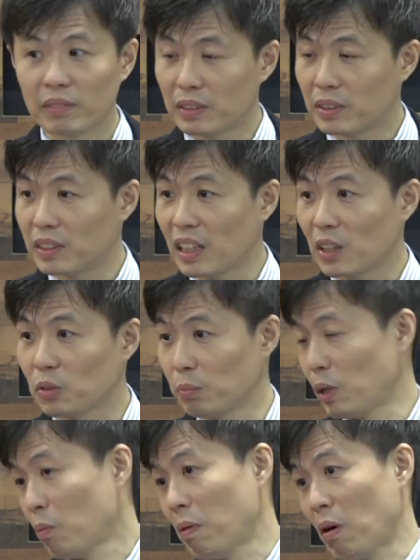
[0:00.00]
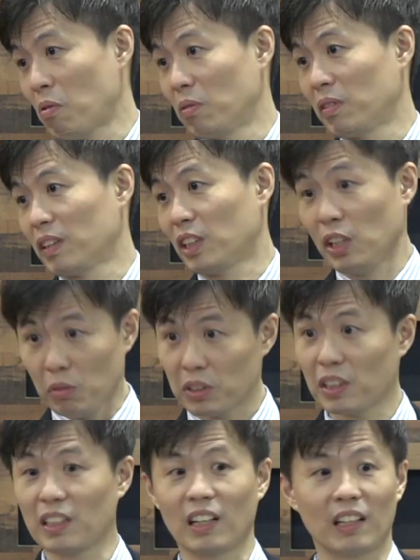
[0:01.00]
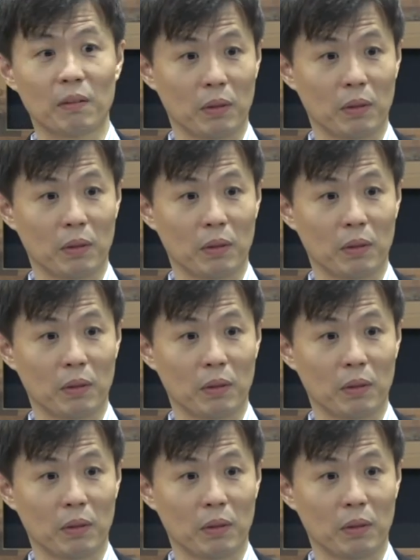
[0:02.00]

下是没有保护，你有这个能力